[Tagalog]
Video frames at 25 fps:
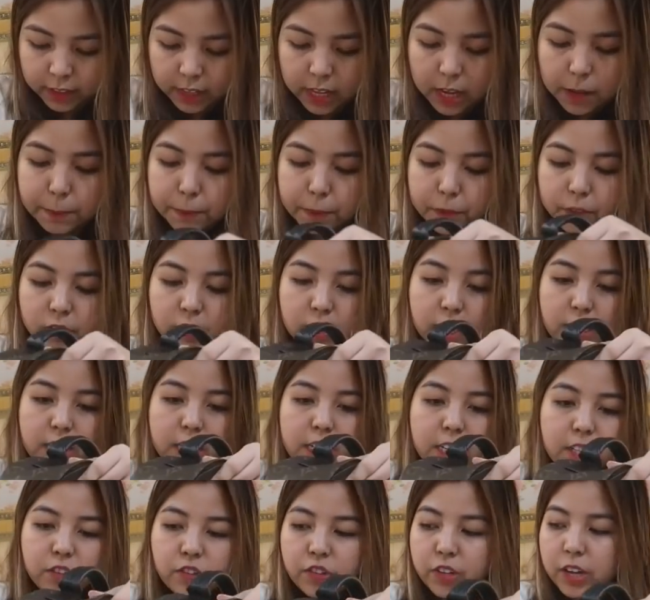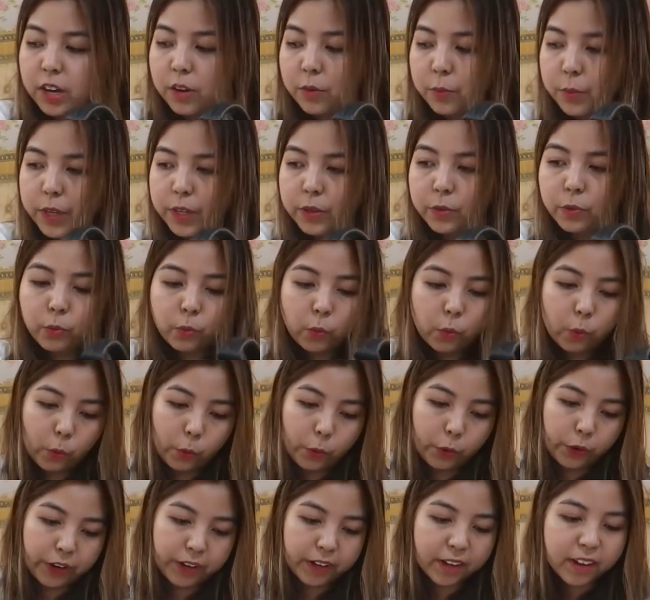Tapos, ganyan siya when
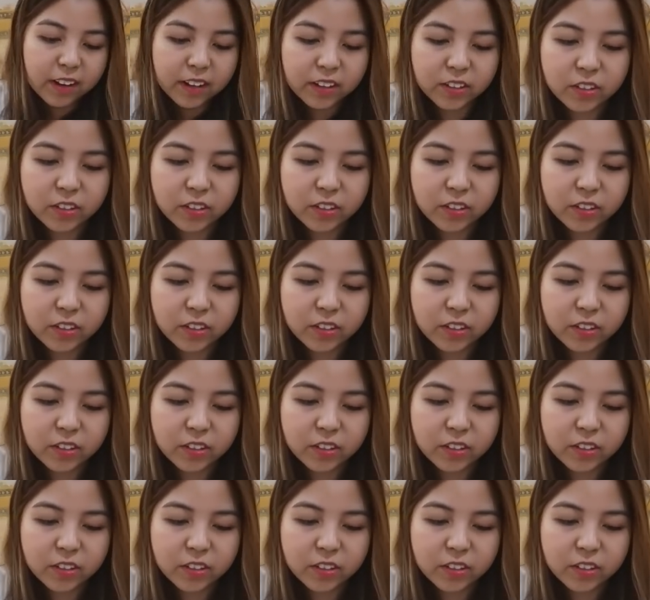worn.